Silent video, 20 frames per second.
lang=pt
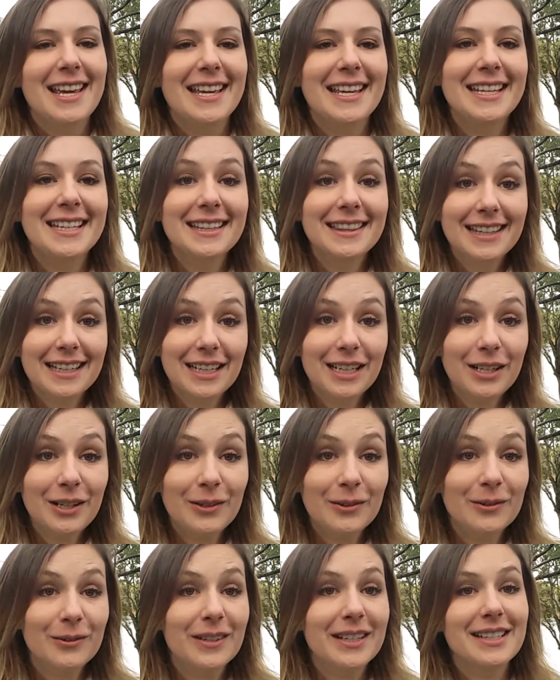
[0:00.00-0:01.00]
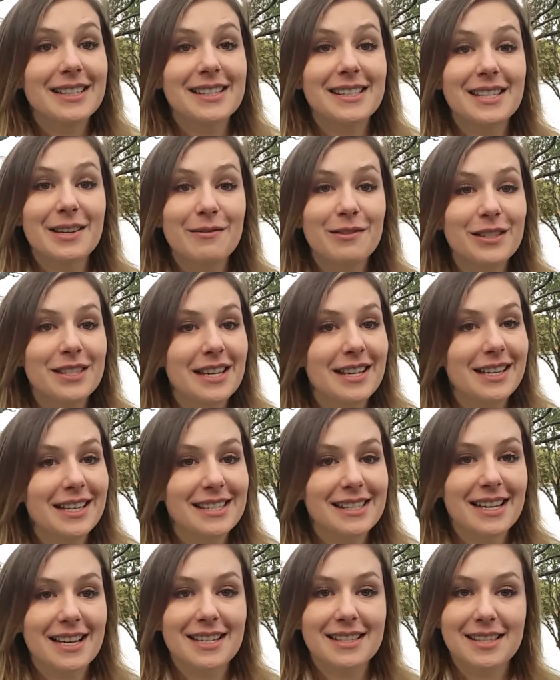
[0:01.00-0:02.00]
Então, se você
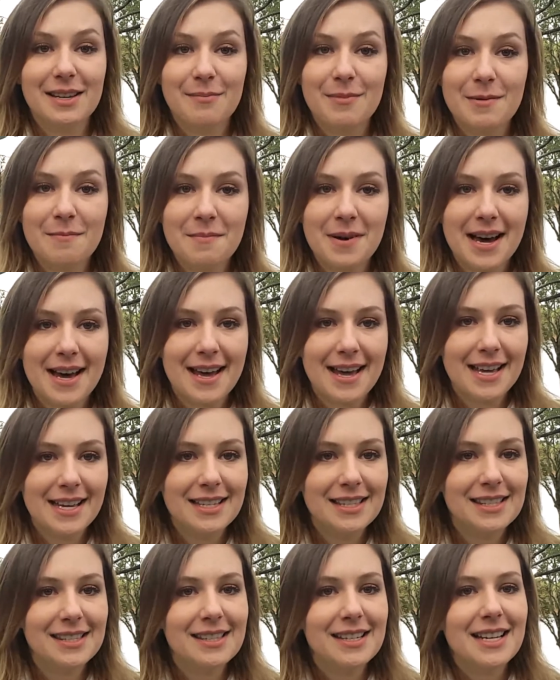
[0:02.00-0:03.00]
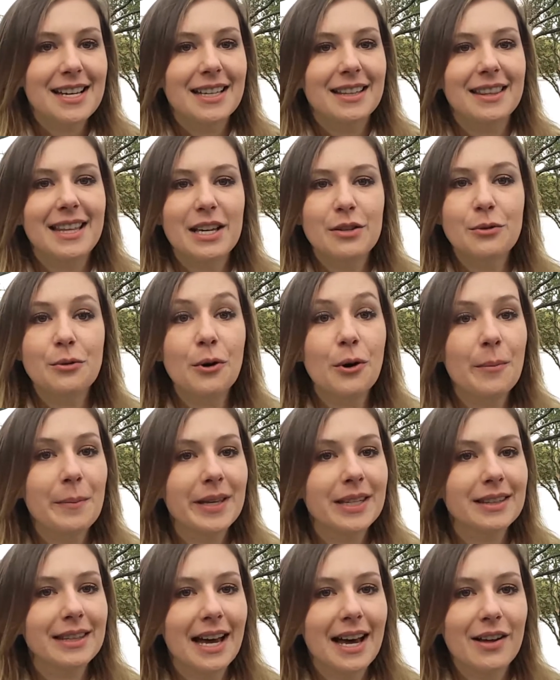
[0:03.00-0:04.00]
quiser saber mais, deixa um
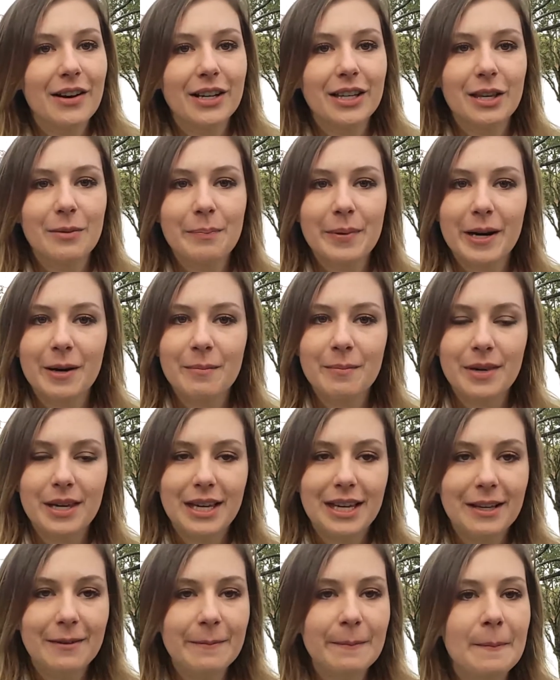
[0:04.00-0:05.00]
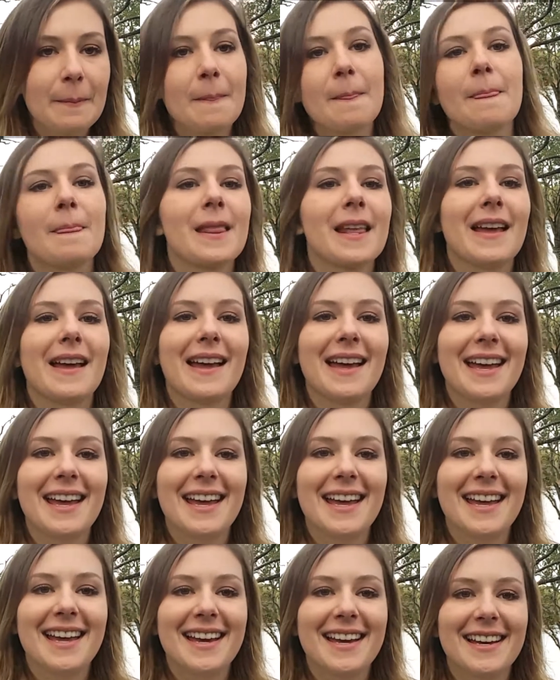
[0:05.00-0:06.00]
comentário aqui pra mim,
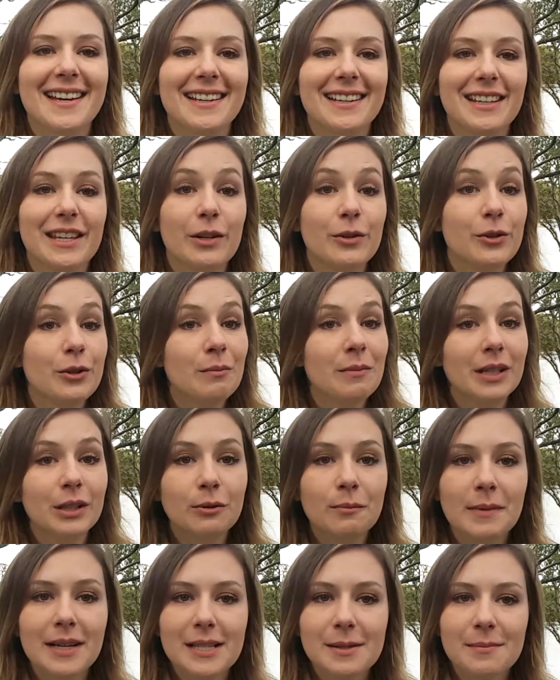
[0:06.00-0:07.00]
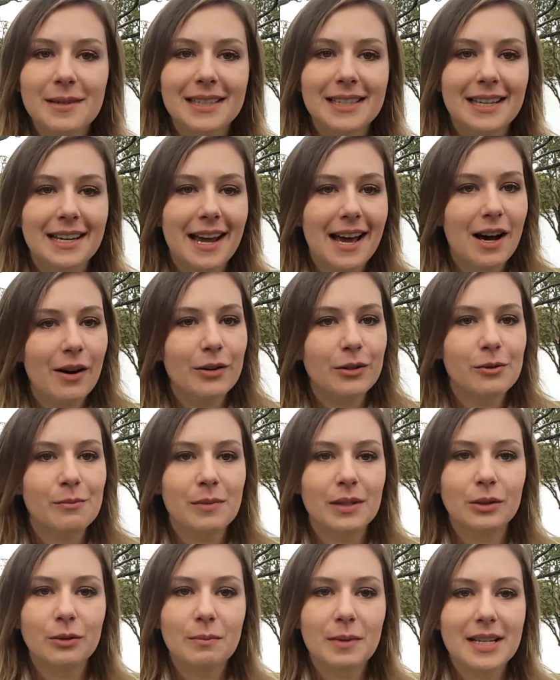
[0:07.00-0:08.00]
é, que eu te mando mais material, te
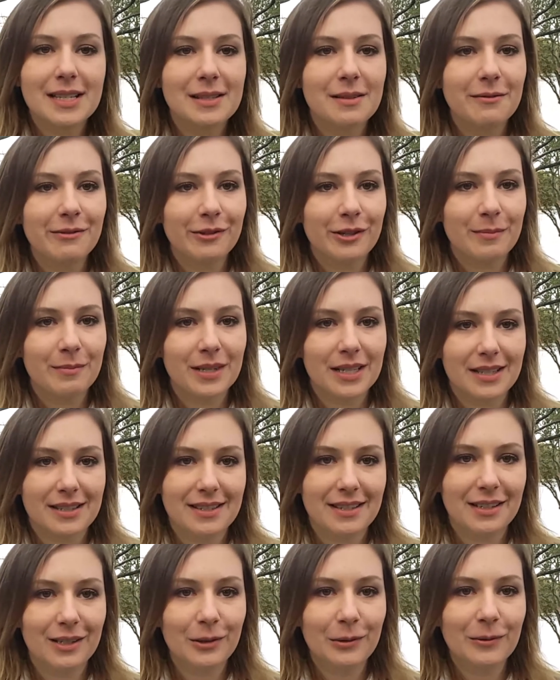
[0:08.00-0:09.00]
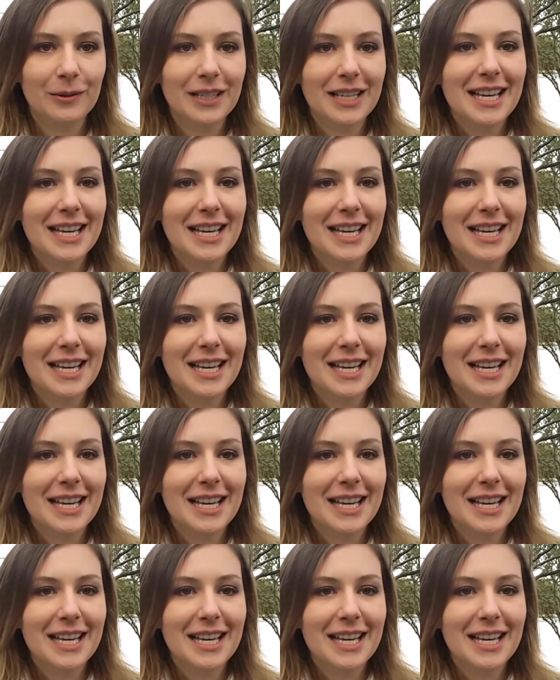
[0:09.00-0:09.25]
mando mais informação.